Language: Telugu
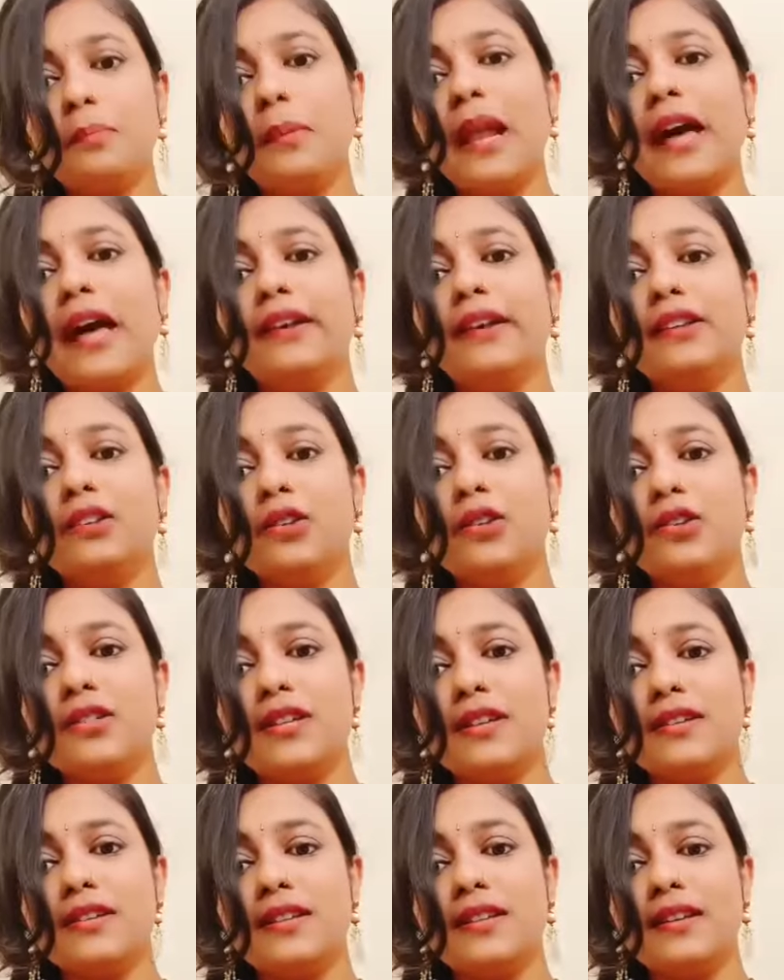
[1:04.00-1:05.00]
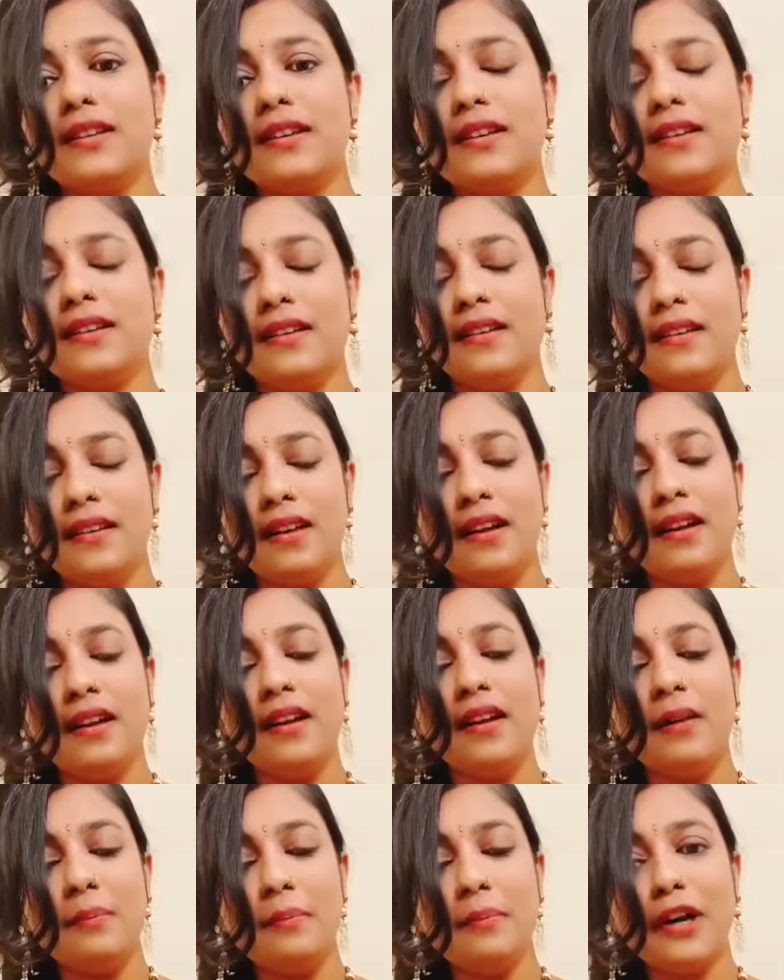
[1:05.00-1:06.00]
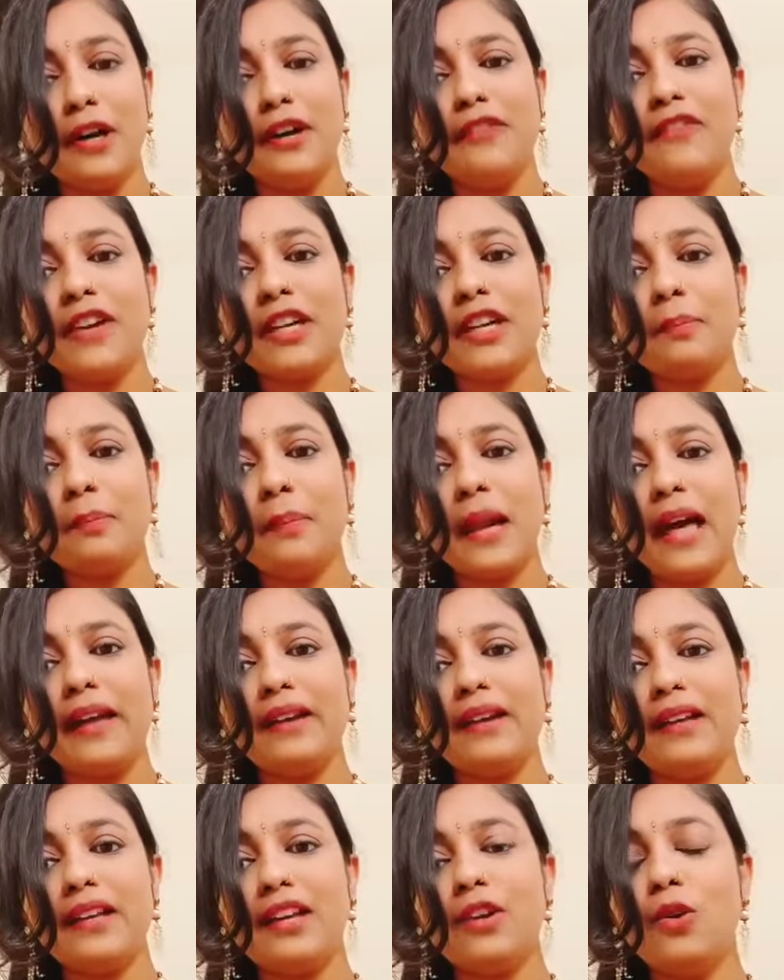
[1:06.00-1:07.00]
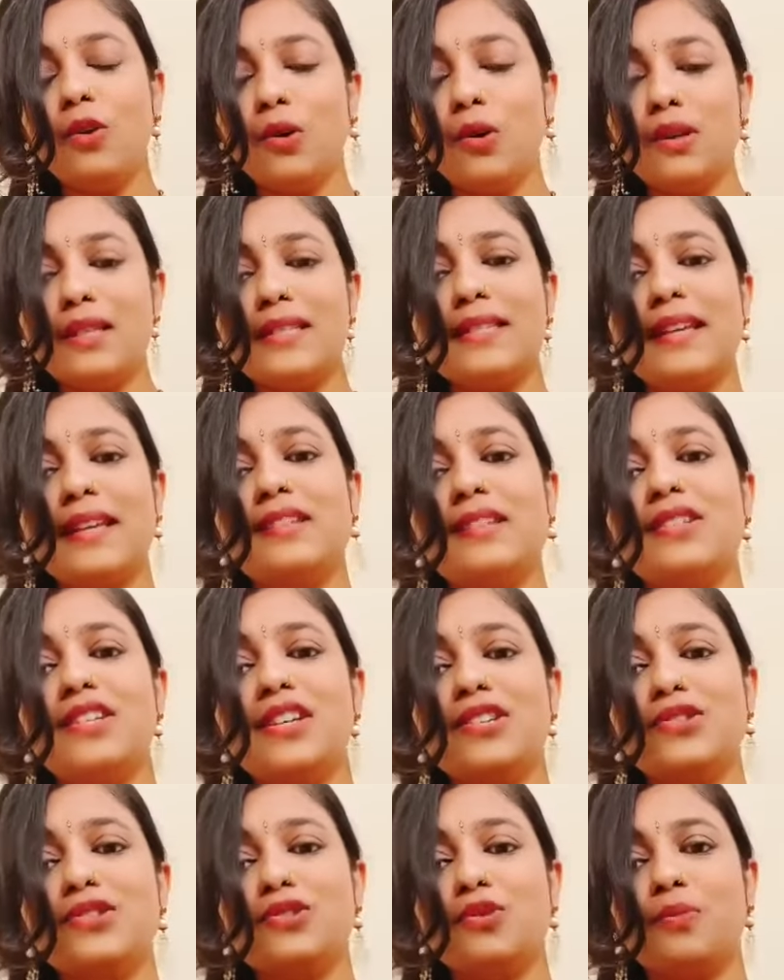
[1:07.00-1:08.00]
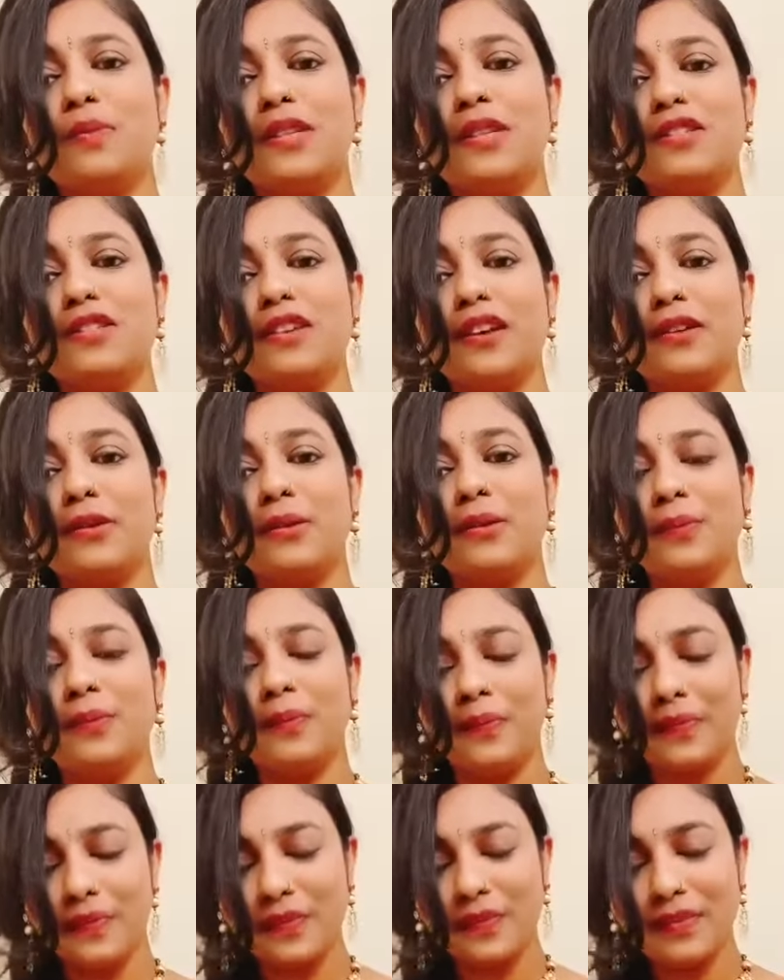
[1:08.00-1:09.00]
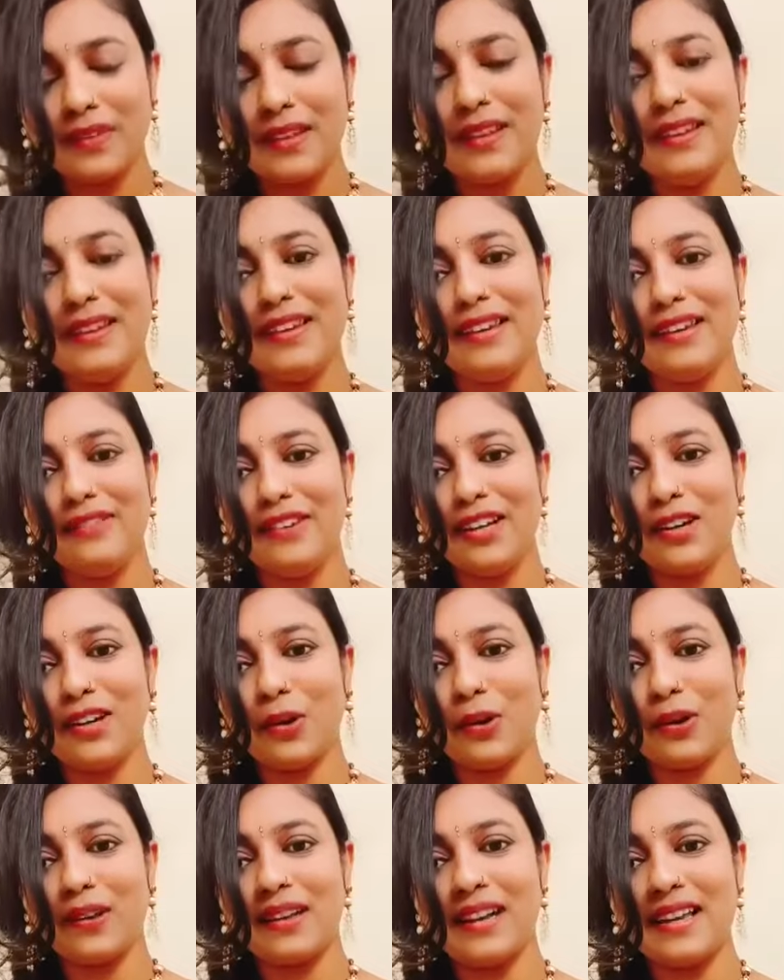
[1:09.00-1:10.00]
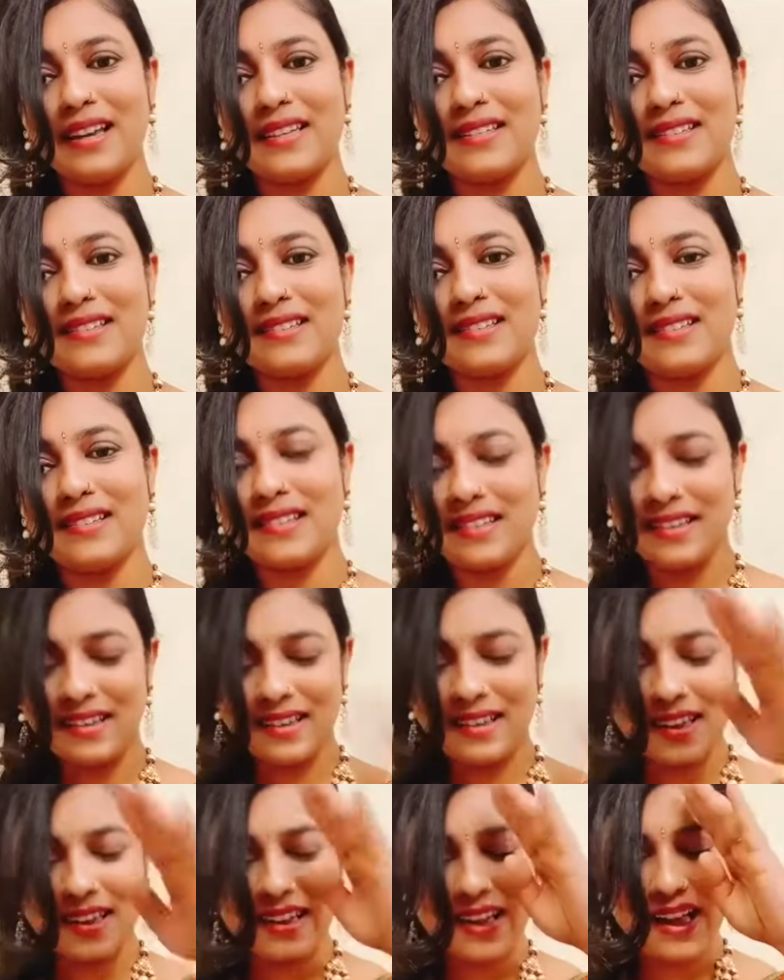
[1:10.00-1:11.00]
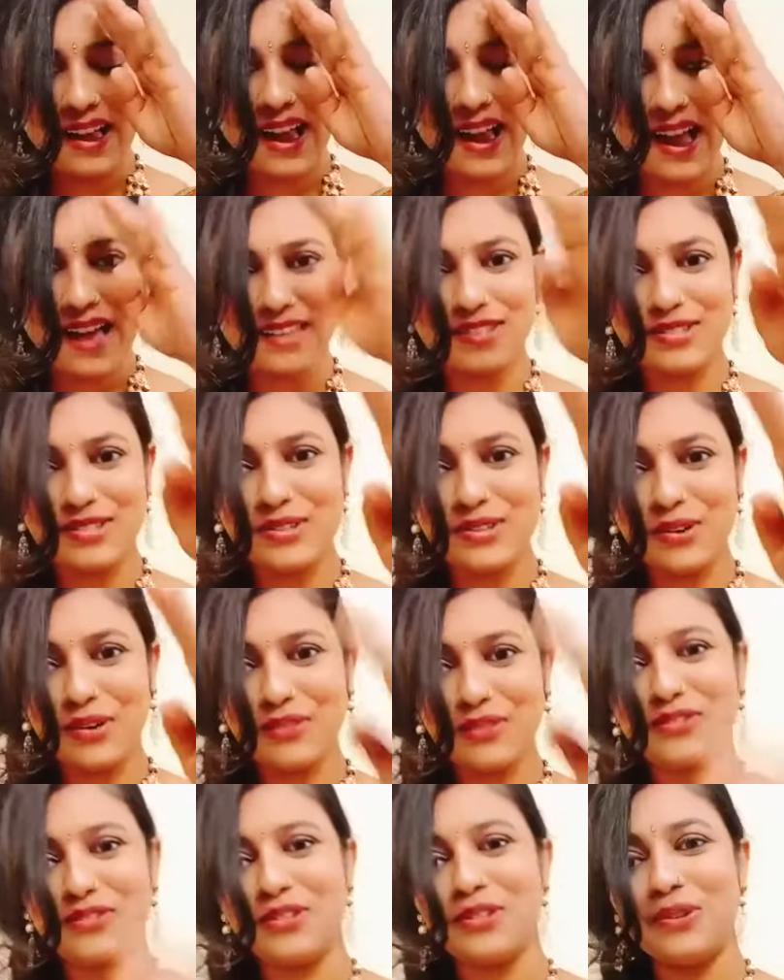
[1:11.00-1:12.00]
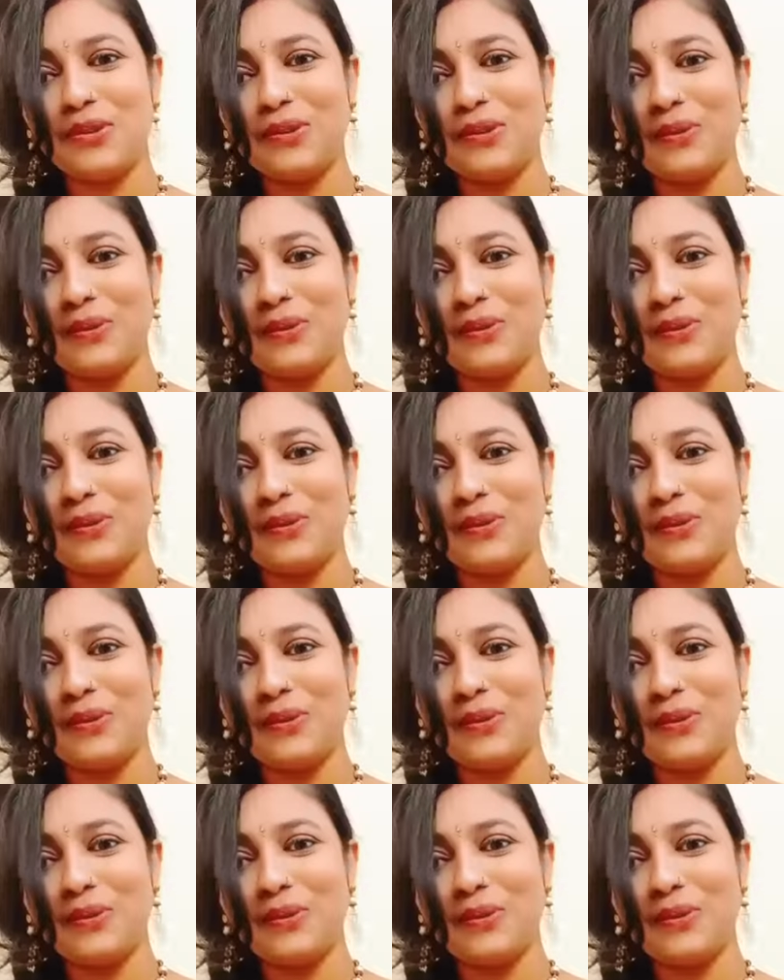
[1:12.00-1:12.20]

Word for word: ప్లానింగ్తో చేసి పర్ఫెక్ట్ ప్లానింగ్కి గోల్స్ సెట్ చేసి చూపించారు ఈ ఈవెంట్ ఆర్గనైజర్స్ హ్యాట్స్ ఆఫ్ డ్యూ